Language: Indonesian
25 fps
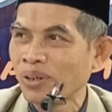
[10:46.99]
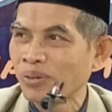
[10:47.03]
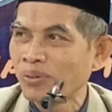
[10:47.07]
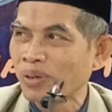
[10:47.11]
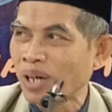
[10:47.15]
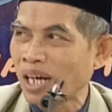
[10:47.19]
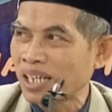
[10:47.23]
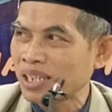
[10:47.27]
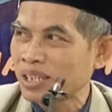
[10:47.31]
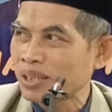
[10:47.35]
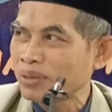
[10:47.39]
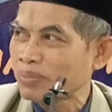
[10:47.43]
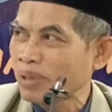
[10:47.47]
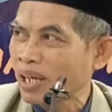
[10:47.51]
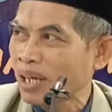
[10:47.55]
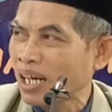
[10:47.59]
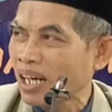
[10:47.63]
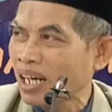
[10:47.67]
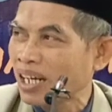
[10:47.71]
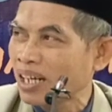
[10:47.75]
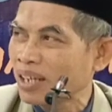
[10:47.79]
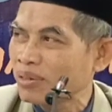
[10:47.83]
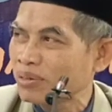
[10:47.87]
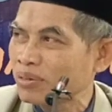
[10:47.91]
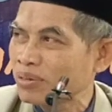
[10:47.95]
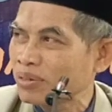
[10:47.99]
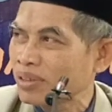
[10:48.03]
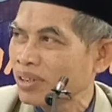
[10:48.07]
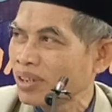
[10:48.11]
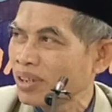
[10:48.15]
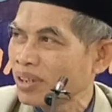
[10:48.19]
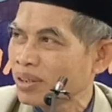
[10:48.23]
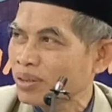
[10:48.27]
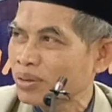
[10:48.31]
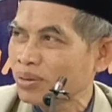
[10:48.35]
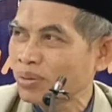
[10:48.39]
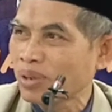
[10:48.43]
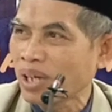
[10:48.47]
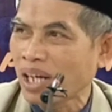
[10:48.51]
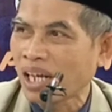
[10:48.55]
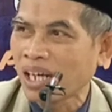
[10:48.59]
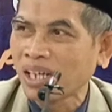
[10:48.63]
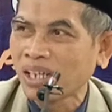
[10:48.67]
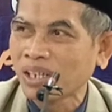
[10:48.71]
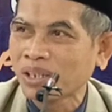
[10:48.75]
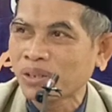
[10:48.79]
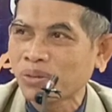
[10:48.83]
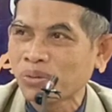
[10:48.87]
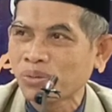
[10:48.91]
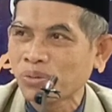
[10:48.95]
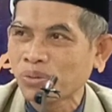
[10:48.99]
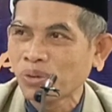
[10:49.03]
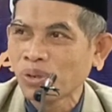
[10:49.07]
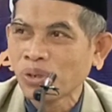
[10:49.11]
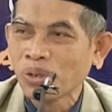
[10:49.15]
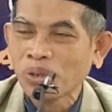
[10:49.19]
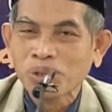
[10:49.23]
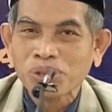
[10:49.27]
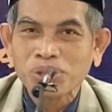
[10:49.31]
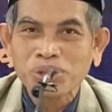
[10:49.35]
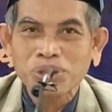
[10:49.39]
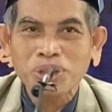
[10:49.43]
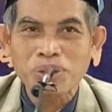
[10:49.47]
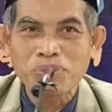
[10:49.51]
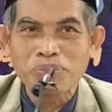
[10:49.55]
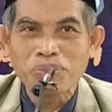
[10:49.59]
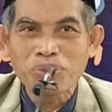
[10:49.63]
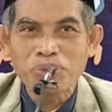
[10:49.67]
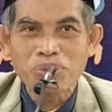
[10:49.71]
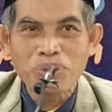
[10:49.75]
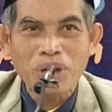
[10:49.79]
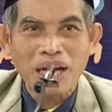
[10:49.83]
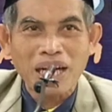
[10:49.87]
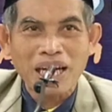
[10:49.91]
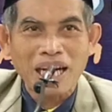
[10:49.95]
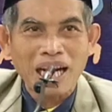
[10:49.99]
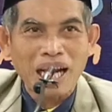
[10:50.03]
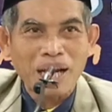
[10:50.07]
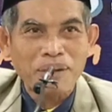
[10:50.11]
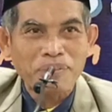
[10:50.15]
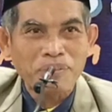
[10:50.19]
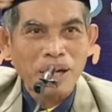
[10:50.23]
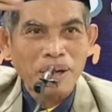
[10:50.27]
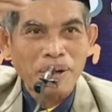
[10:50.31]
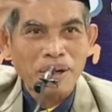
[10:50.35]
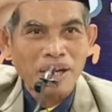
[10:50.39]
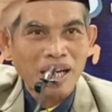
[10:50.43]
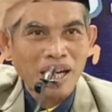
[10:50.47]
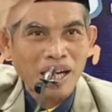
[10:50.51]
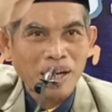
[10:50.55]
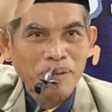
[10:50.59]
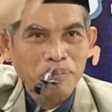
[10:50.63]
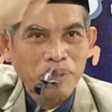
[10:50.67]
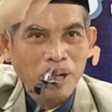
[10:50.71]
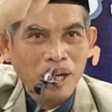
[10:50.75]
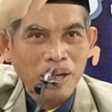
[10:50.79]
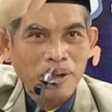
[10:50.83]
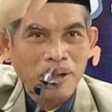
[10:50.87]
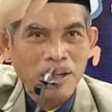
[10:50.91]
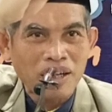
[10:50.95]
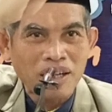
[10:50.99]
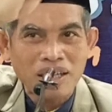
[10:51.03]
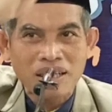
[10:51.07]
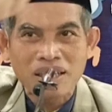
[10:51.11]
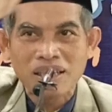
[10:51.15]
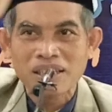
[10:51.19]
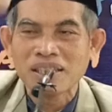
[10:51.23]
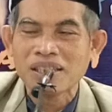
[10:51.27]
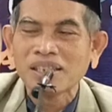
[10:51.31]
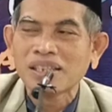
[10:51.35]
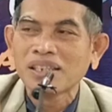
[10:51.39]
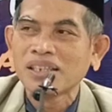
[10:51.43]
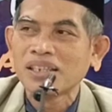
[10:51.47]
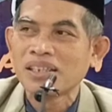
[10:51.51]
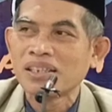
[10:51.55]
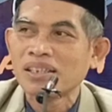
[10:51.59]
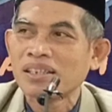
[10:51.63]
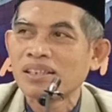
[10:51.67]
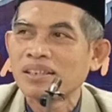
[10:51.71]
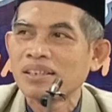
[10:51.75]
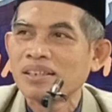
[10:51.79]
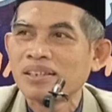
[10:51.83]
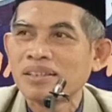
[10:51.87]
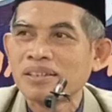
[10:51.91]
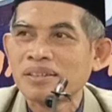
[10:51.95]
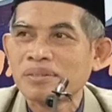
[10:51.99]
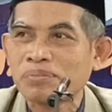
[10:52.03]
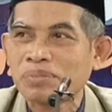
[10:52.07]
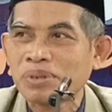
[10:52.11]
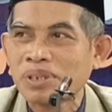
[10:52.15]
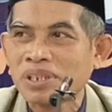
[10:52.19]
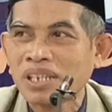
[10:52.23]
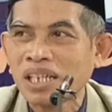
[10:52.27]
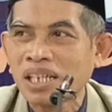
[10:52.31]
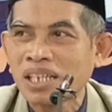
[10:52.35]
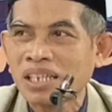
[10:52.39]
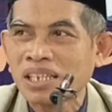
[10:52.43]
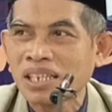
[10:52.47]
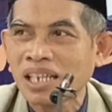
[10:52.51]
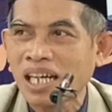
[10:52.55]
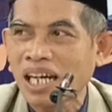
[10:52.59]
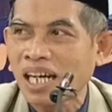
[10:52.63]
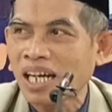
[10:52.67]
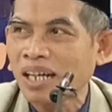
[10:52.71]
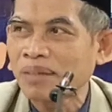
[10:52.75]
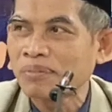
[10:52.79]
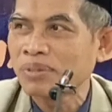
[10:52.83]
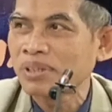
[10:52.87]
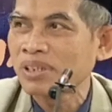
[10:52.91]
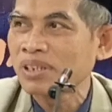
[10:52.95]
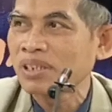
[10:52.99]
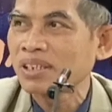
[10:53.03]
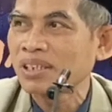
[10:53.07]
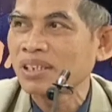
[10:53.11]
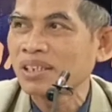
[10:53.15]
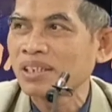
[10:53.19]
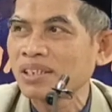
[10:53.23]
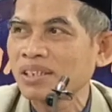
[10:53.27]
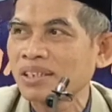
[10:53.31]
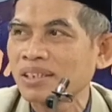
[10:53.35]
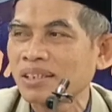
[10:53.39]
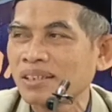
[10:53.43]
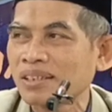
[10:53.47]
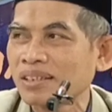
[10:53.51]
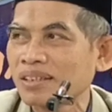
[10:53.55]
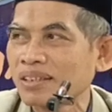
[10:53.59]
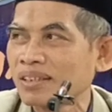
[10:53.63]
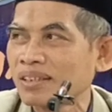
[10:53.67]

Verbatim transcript: Wa asma laha itu. Semua nama-nama benda di alam ini.